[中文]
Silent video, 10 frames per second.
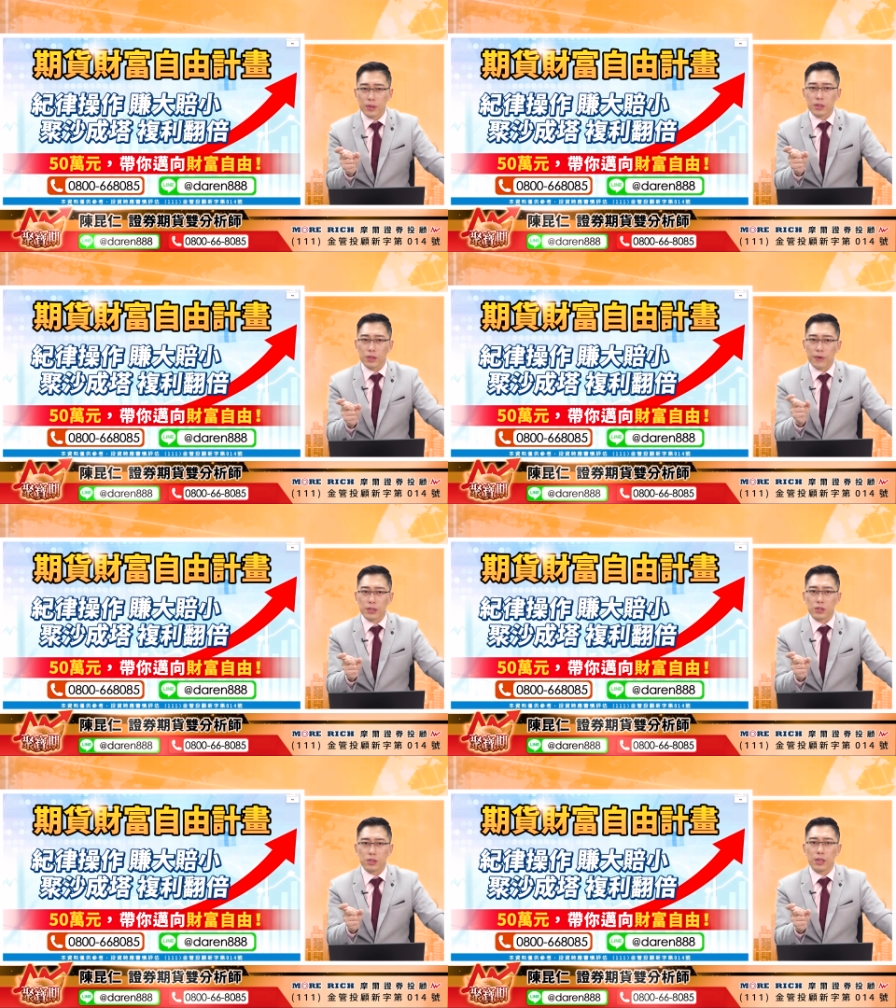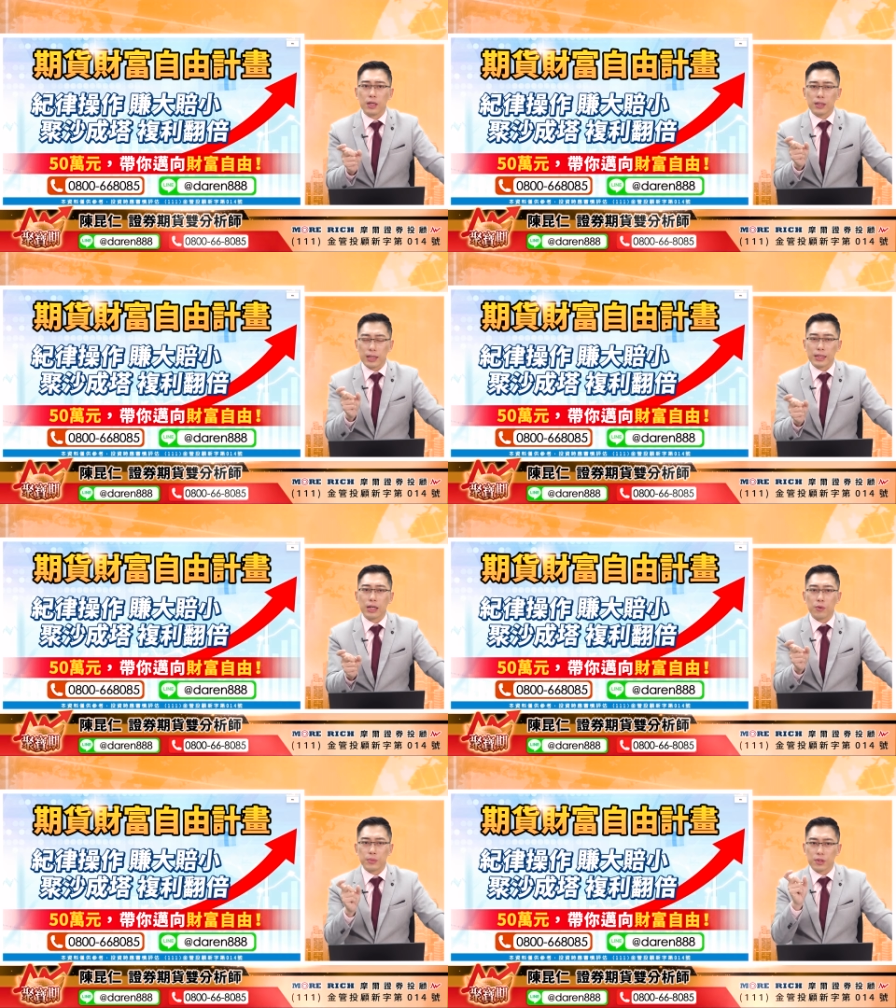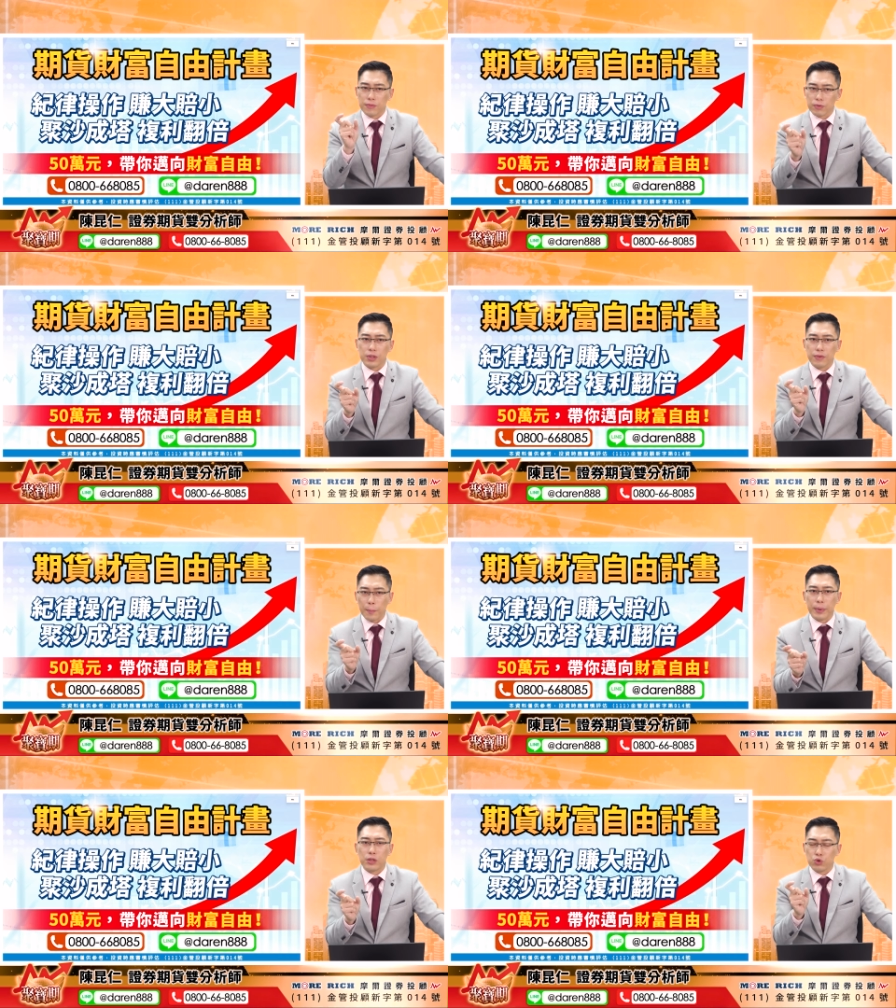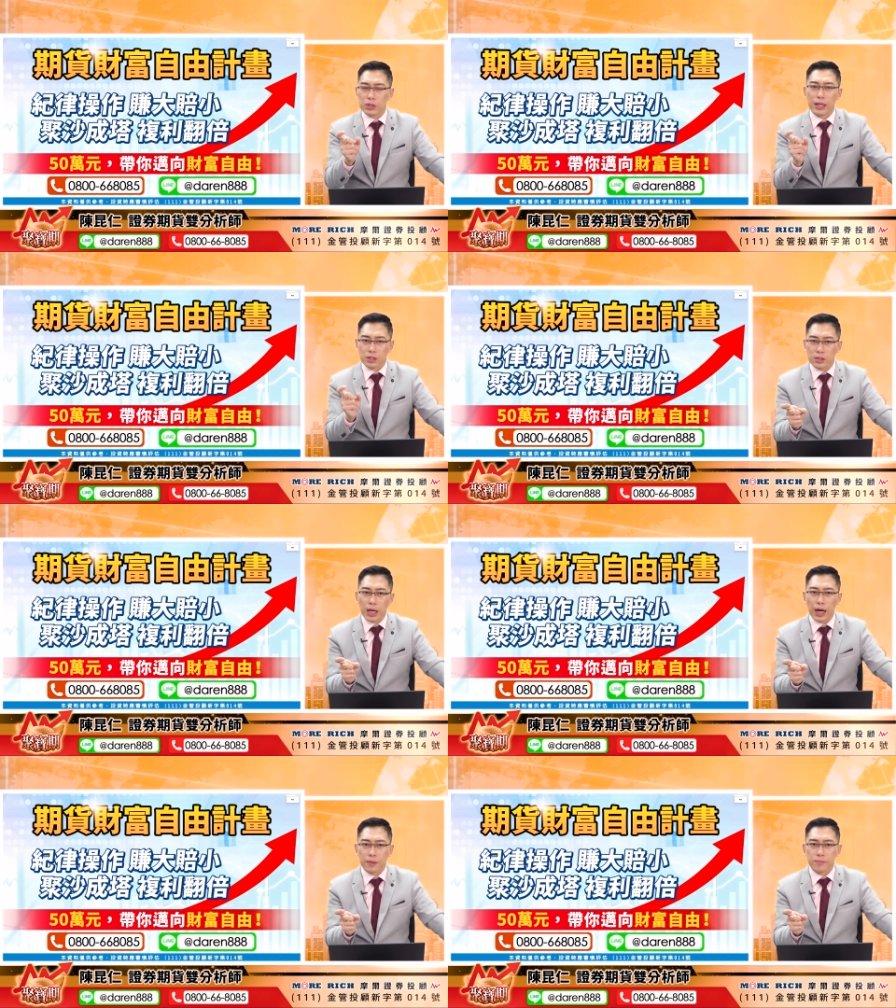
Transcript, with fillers: 的方式来让我们的复利翻倍、聚沙成塔。